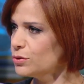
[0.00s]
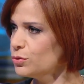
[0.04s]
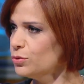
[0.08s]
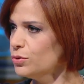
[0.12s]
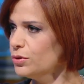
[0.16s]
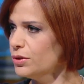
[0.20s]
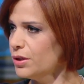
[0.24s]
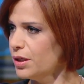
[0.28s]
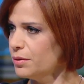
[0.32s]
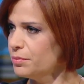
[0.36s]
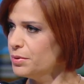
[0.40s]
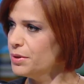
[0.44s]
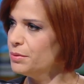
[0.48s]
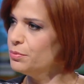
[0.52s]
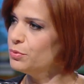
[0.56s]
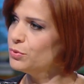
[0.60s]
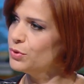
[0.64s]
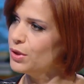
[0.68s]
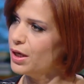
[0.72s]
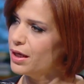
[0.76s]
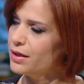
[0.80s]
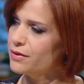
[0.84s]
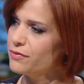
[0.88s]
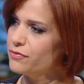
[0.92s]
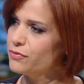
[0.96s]
تكون طبيب
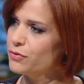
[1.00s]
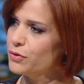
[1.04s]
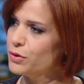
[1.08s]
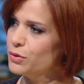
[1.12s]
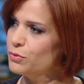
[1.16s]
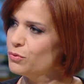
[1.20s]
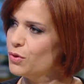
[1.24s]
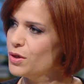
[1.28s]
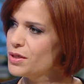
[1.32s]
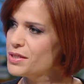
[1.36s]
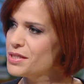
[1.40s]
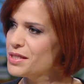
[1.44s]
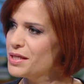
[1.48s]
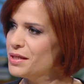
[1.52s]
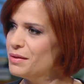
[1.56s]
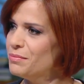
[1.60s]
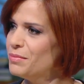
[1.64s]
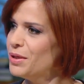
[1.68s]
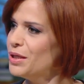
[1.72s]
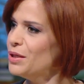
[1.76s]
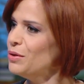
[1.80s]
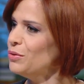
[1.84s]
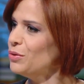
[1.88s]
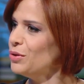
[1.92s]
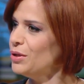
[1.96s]
وتعرف وين واصل
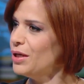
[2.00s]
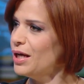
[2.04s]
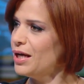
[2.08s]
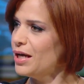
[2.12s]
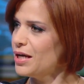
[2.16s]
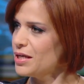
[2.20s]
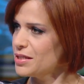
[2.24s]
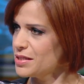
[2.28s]
بقول لهم لا